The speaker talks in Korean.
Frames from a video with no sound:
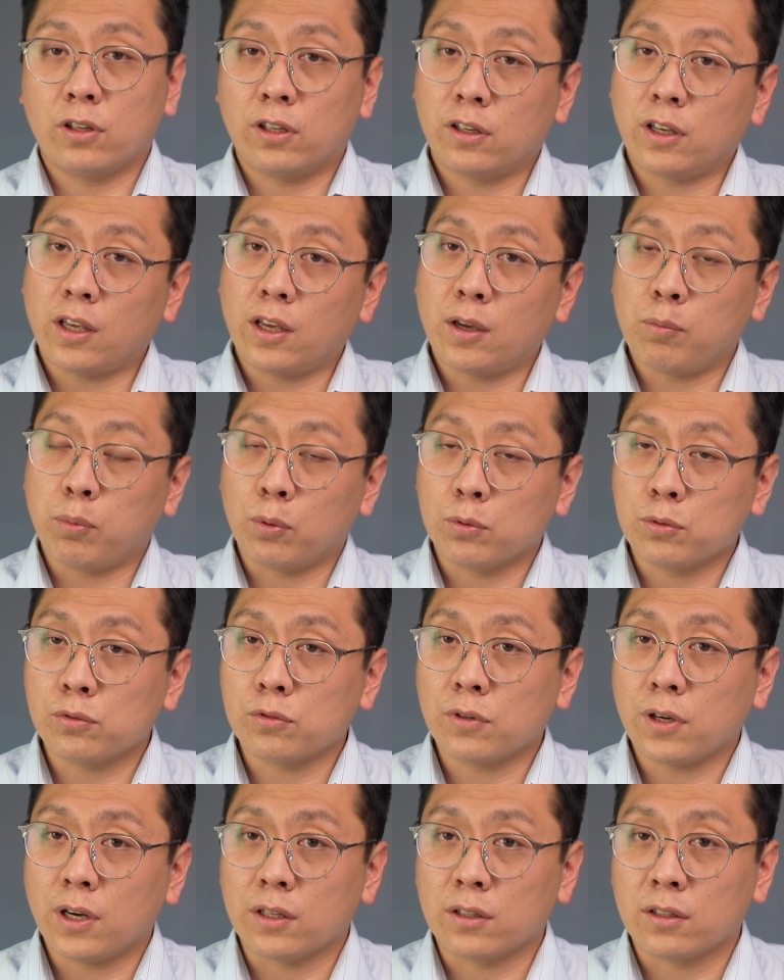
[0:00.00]
이렇게 볼
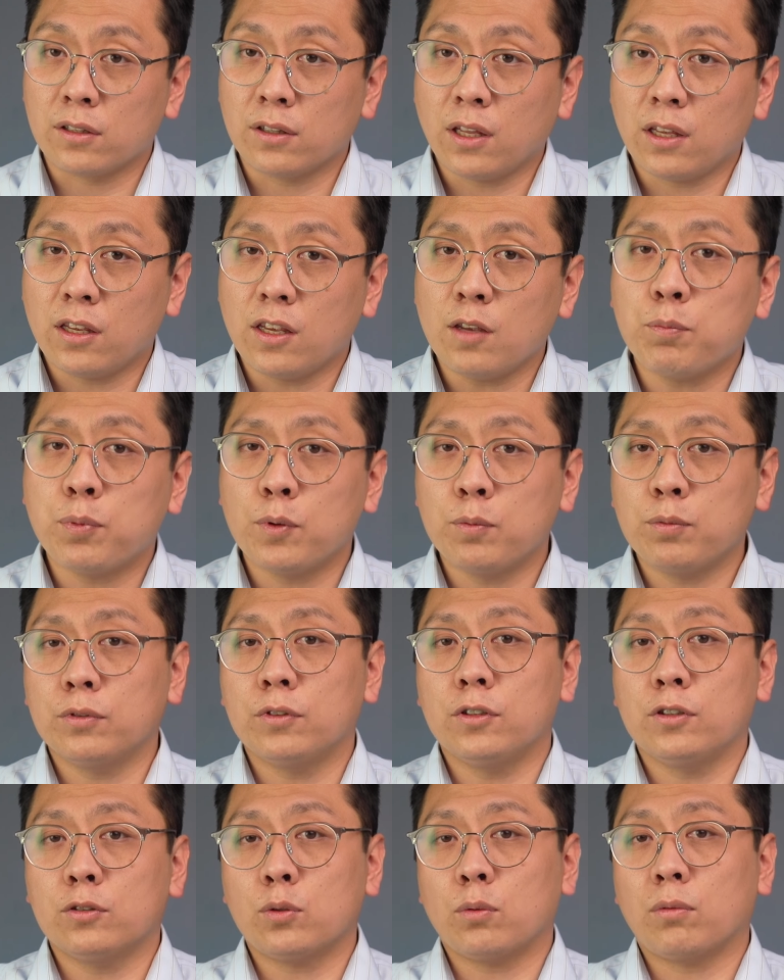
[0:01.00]
수가 있는데 이
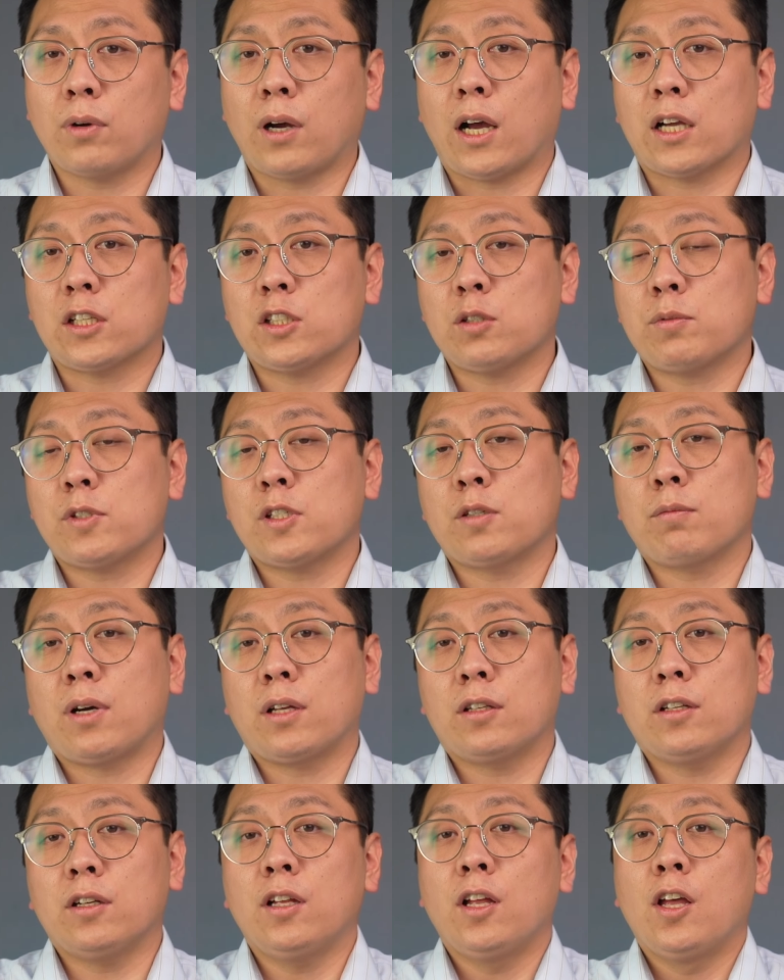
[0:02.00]
부분은 조금
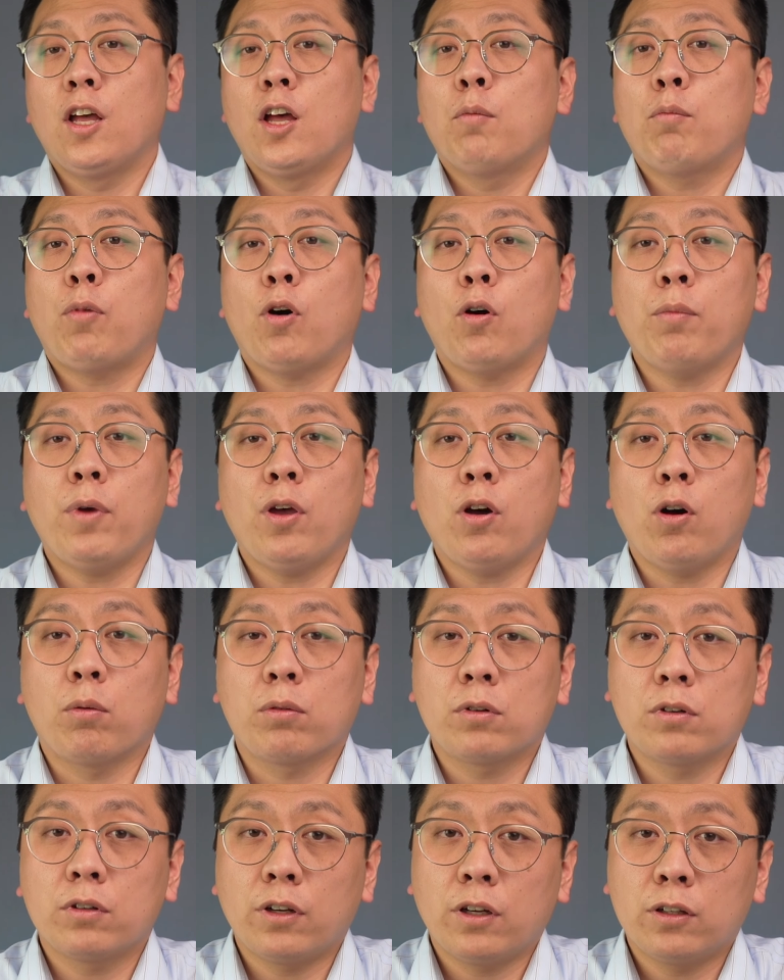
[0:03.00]
아쉽지만은 펌웨어
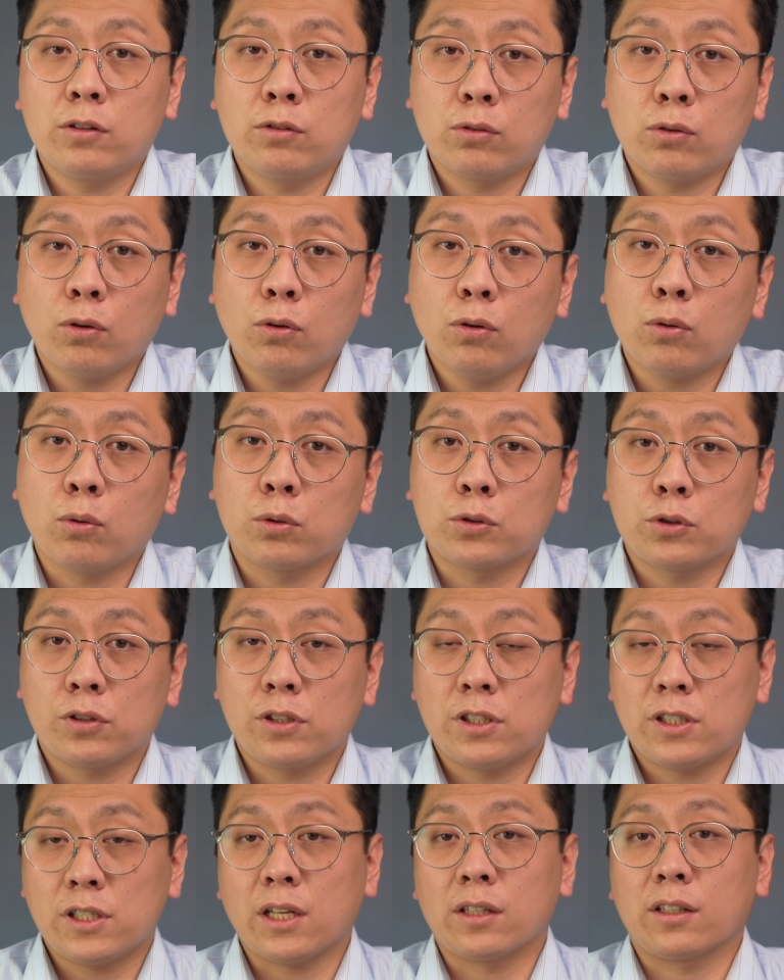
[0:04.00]
업그레이드로
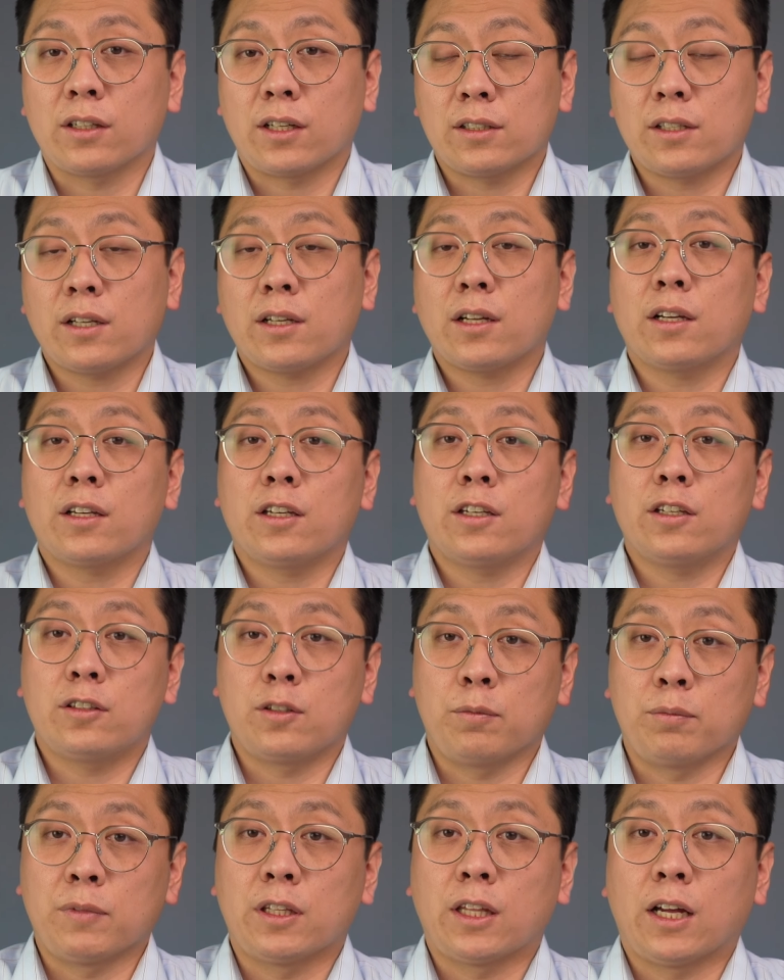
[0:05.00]
고쳐지지 않을까 생각이
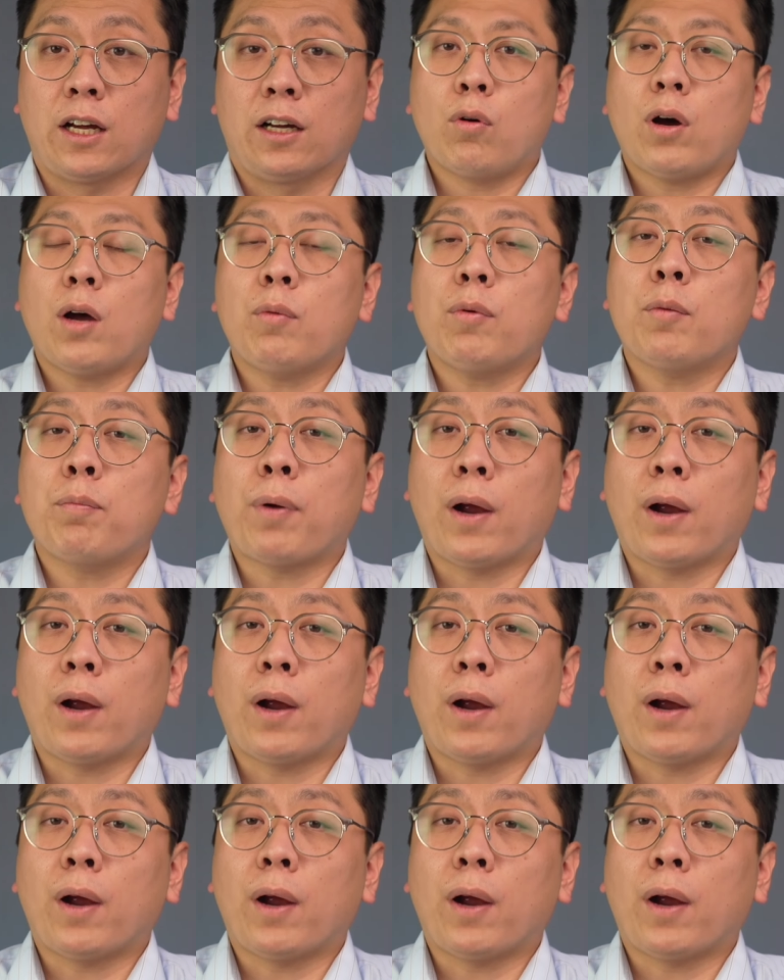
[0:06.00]
듭니다. 화면